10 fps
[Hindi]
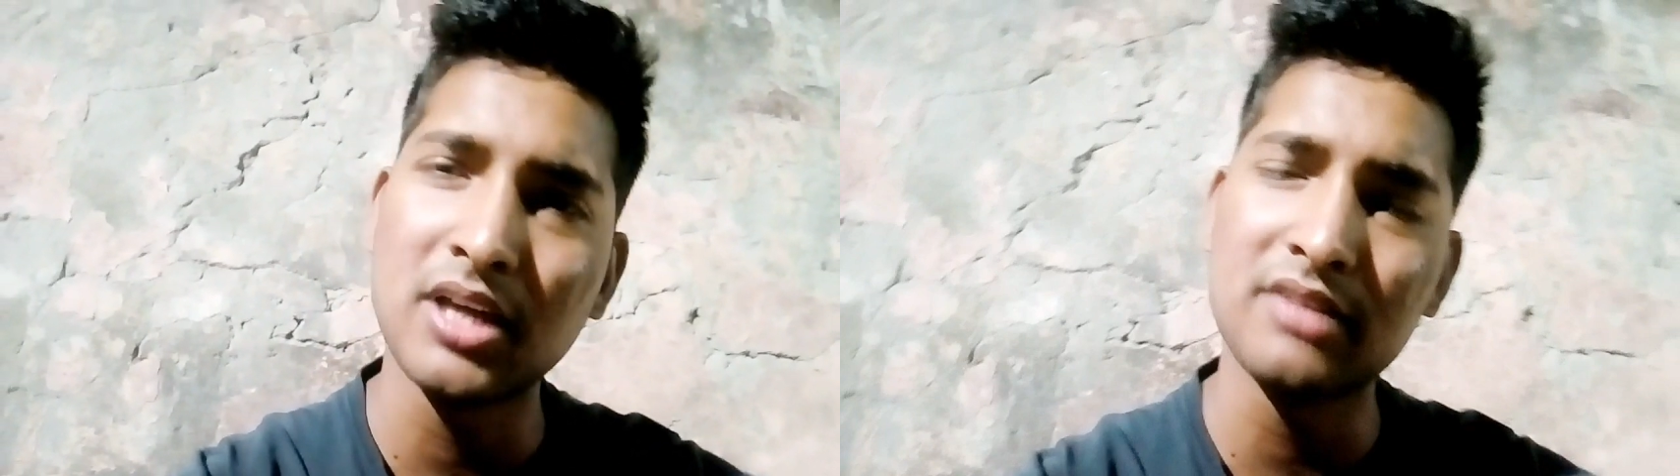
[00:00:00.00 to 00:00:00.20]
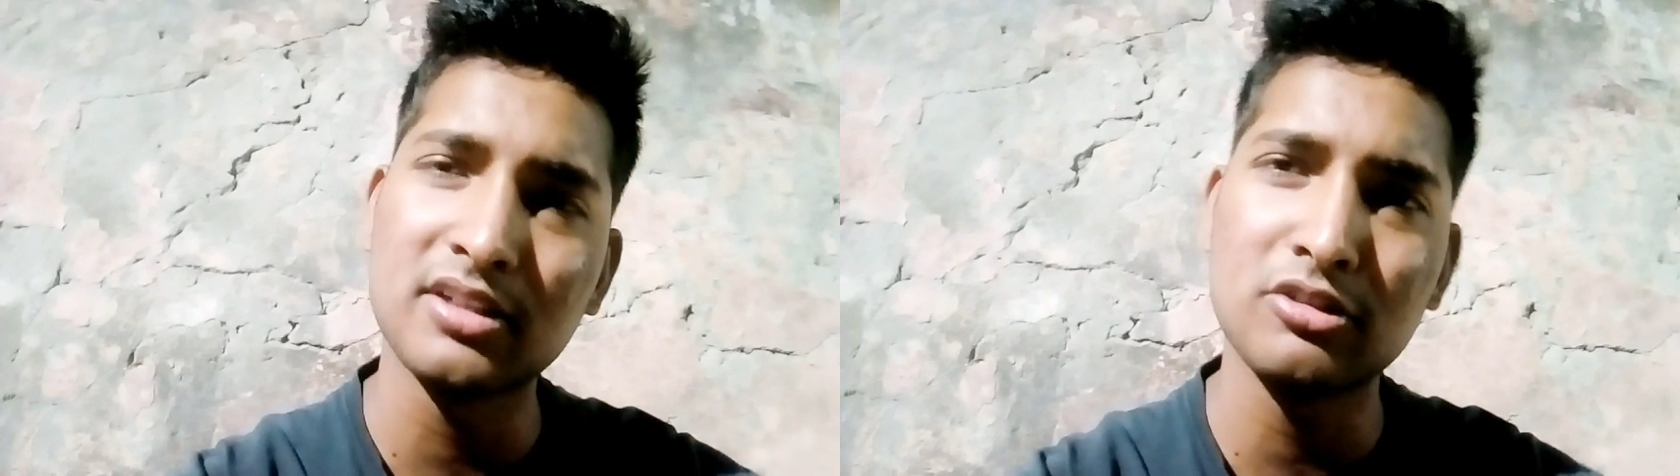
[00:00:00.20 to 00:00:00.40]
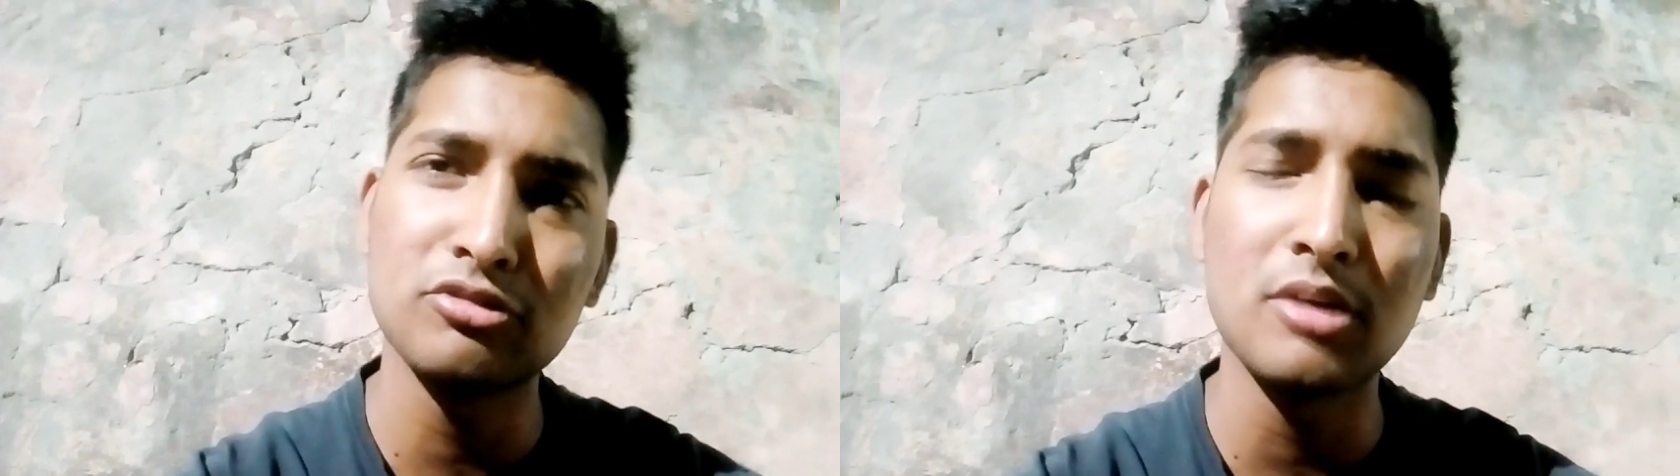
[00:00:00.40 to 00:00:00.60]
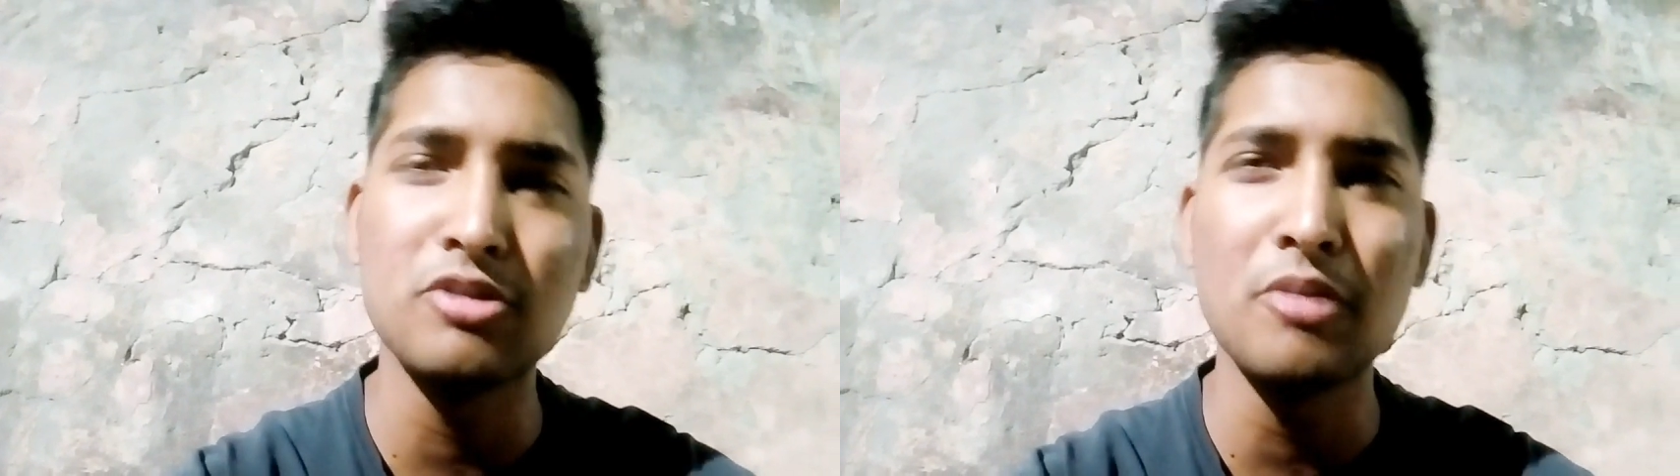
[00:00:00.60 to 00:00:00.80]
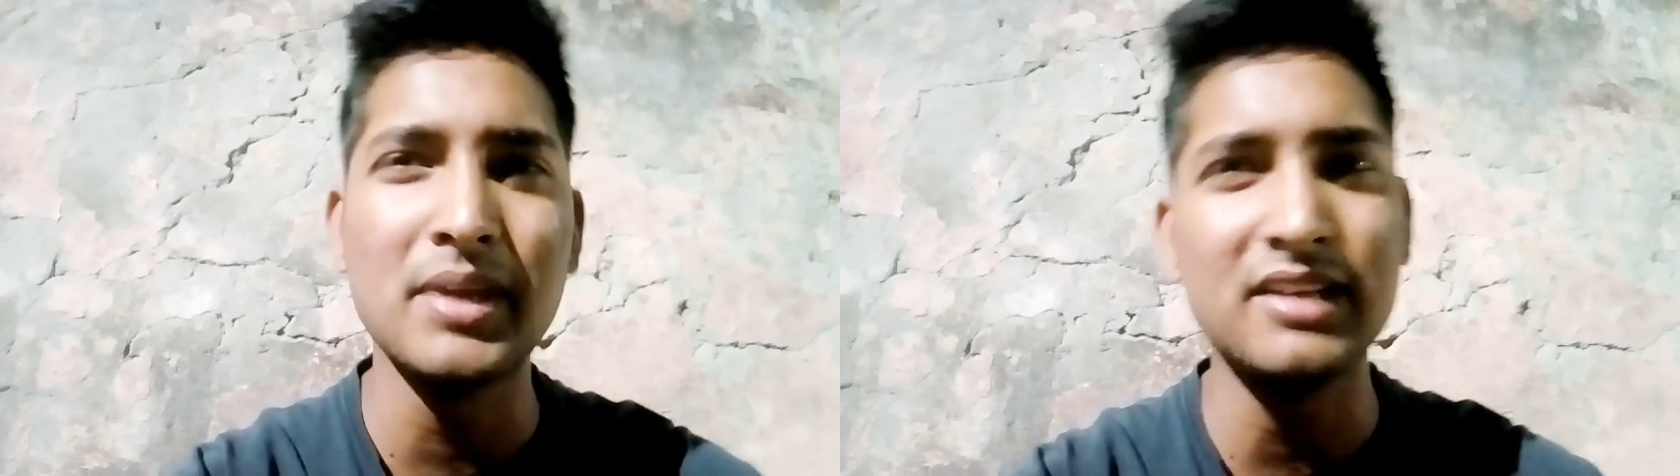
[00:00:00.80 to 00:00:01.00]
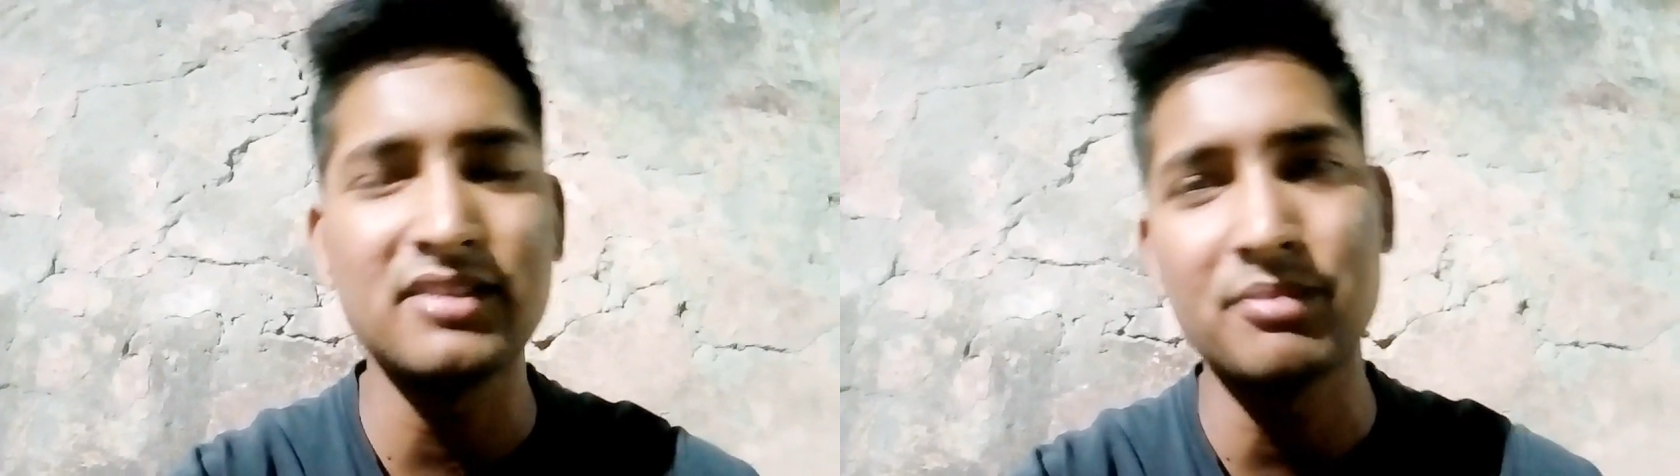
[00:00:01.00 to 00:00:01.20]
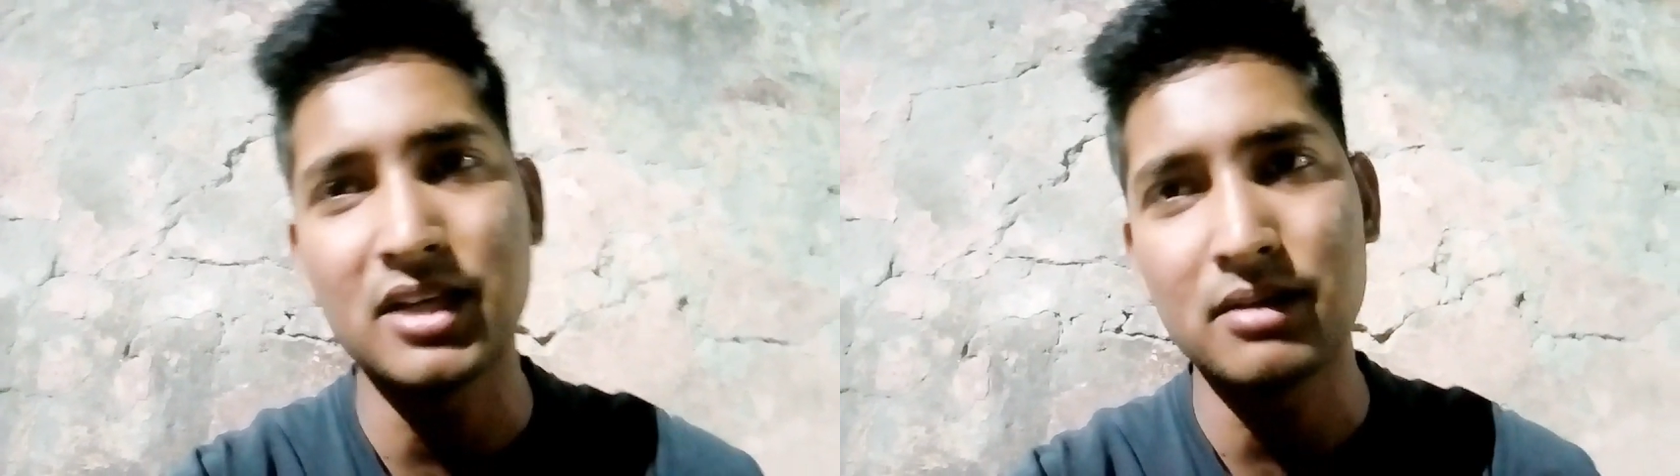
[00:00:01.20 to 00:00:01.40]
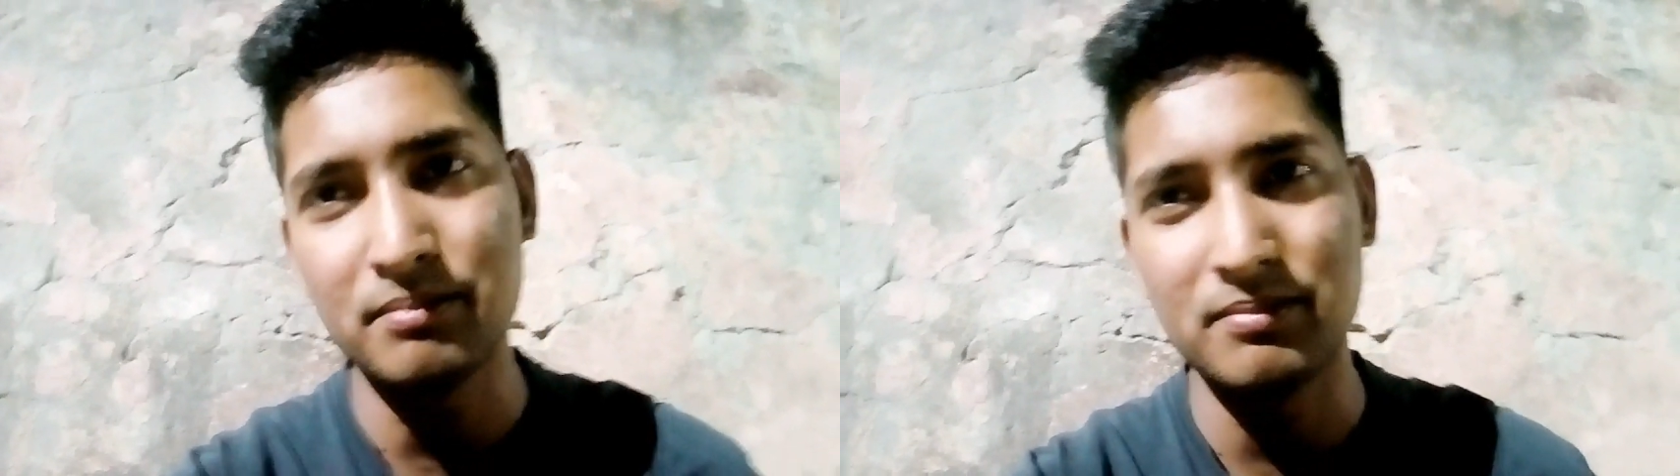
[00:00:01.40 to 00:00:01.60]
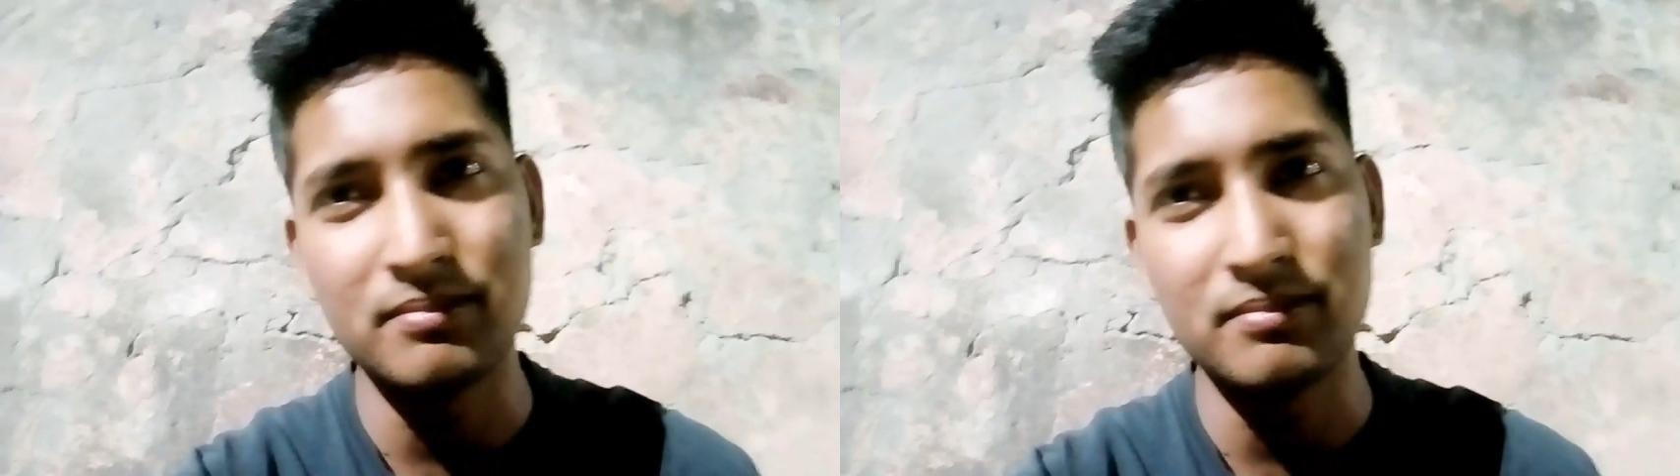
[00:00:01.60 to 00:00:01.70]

जा सकते हो तो आप जाओ मेरे हिसाब से यार